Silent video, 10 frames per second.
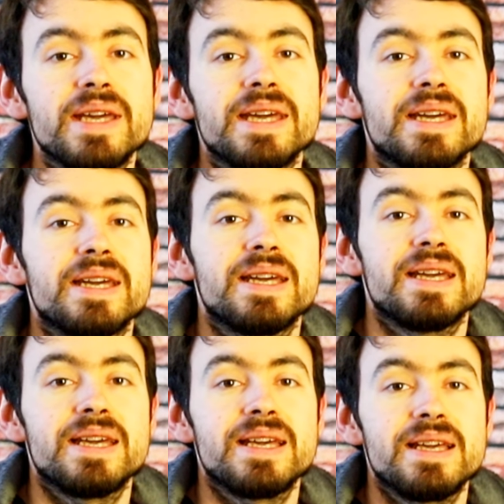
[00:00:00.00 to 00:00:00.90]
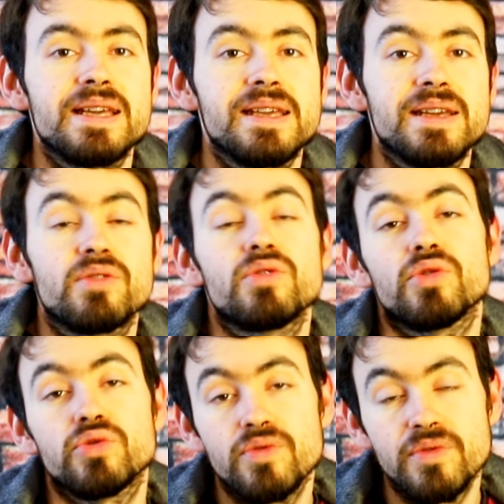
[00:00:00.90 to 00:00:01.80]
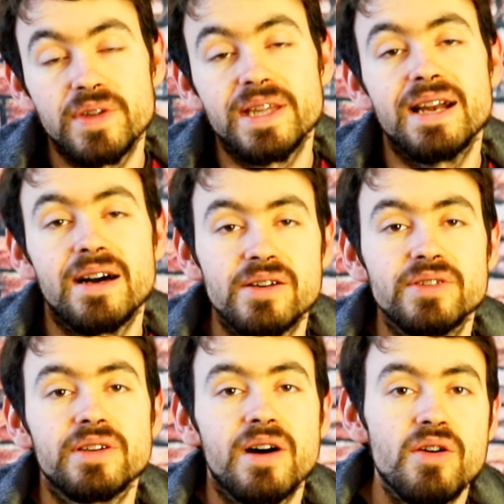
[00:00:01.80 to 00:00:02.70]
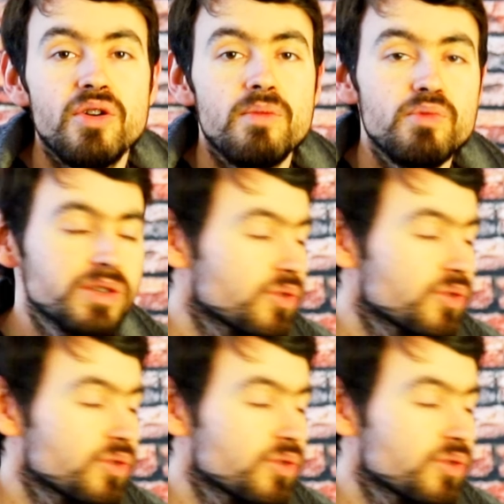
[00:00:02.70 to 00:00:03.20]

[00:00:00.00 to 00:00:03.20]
et, et qu'on le retrouve au final dans encore moins de